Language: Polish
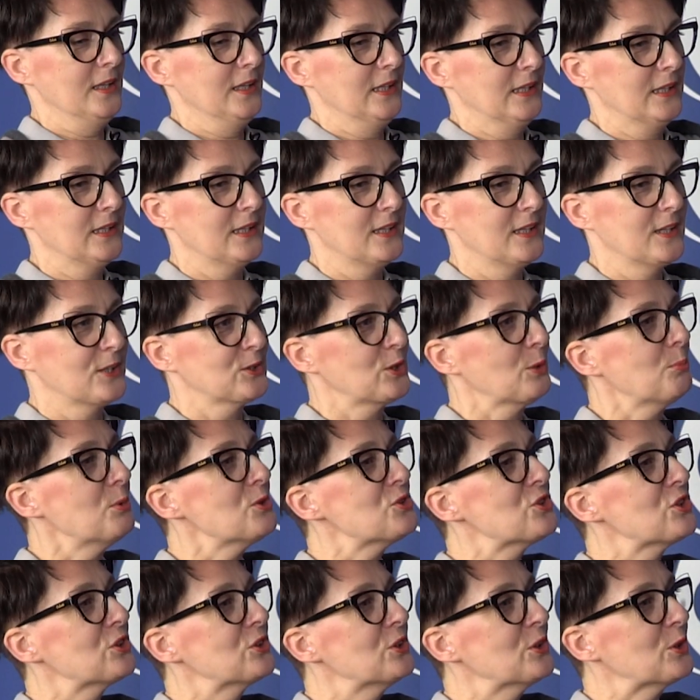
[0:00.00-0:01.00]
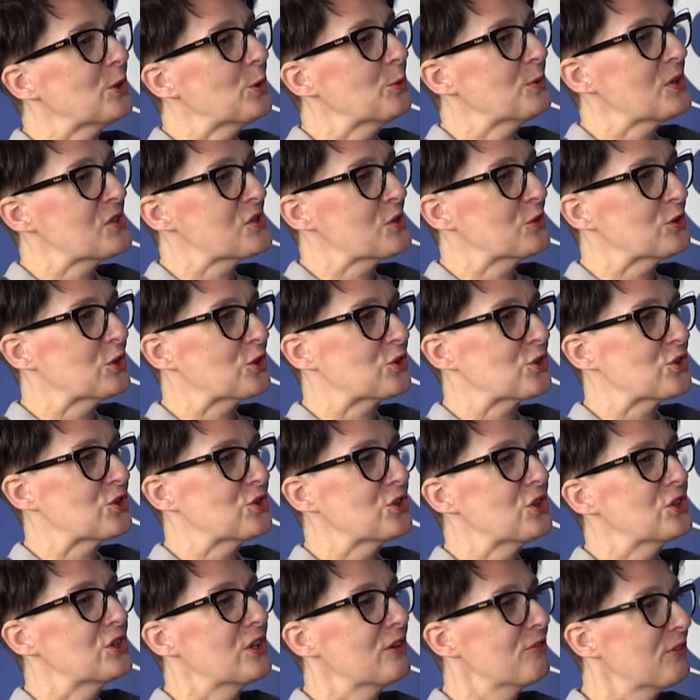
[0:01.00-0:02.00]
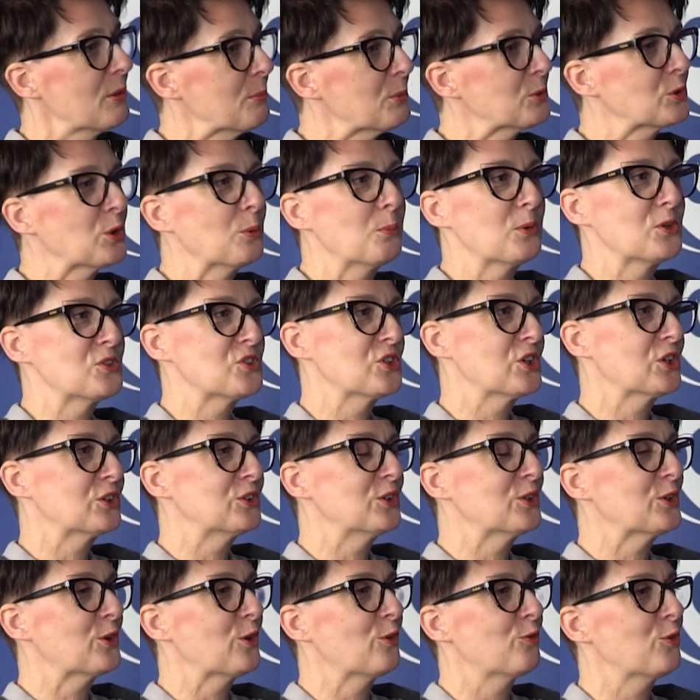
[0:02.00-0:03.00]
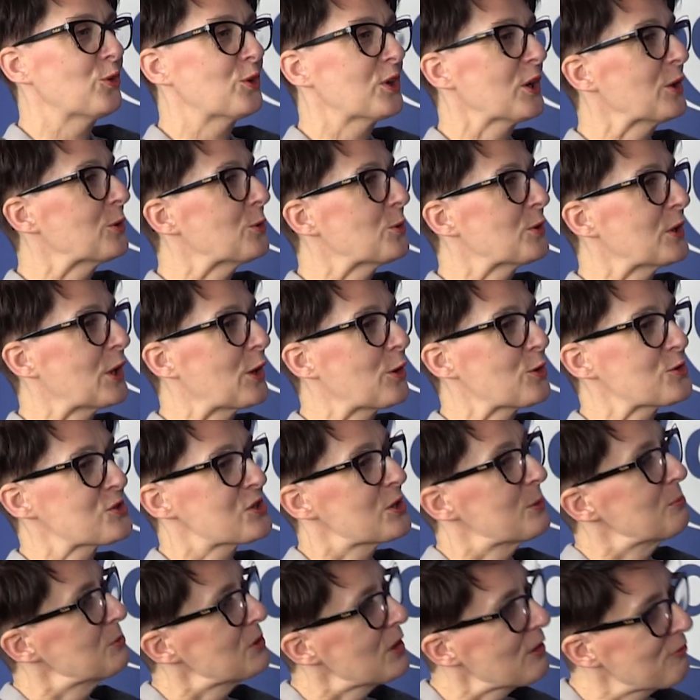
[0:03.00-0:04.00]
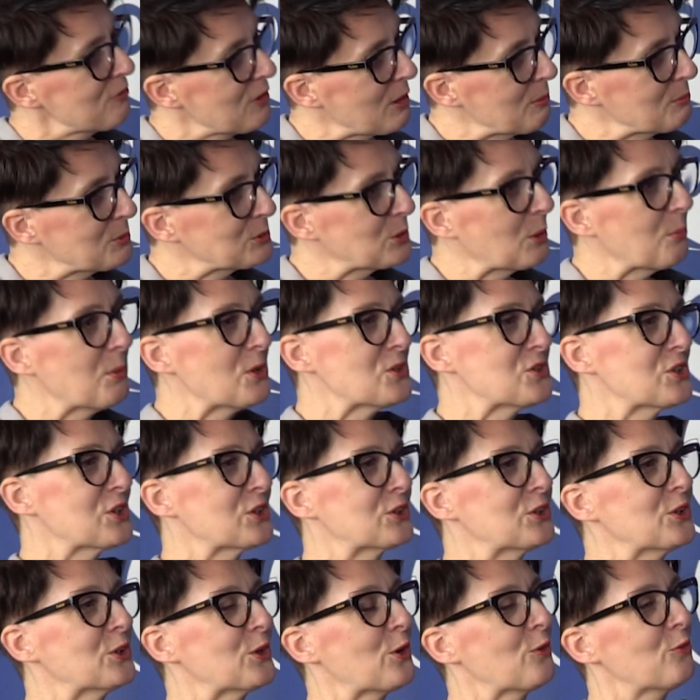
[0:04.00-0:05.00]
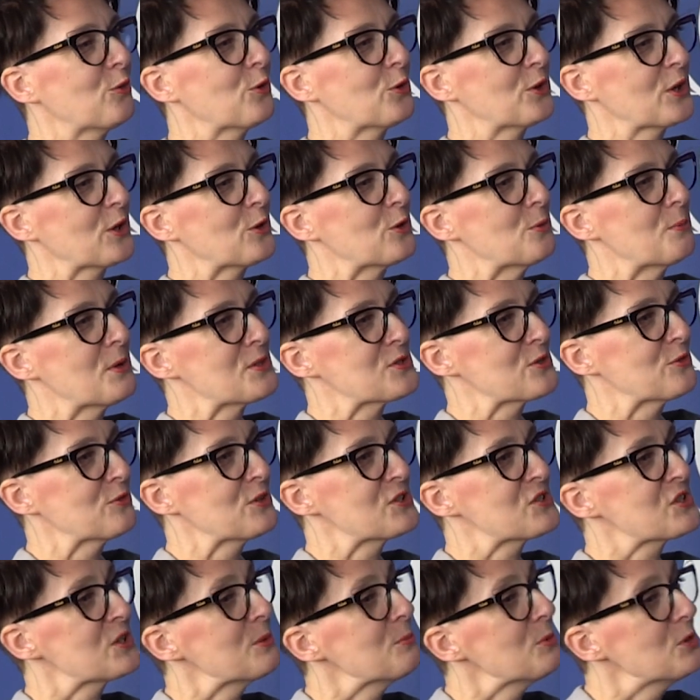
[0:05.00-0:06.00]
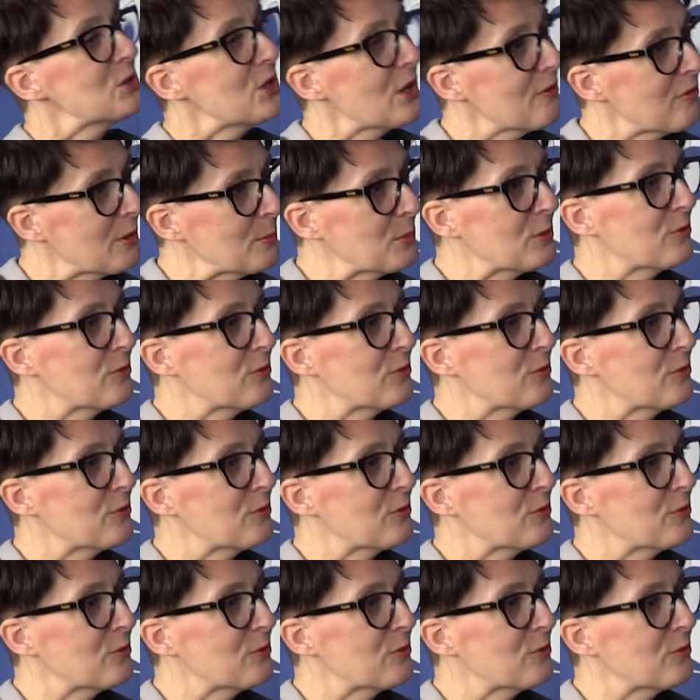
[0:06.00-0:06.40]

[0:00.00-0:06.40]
E, kto będzie jedynką na Sądeczyźnie, nie wiem. Kto będzie jedynką w okręgu krakowskim, nie wiem. Kto będzie jedynką w okręgu mazowieckim, nie wiem.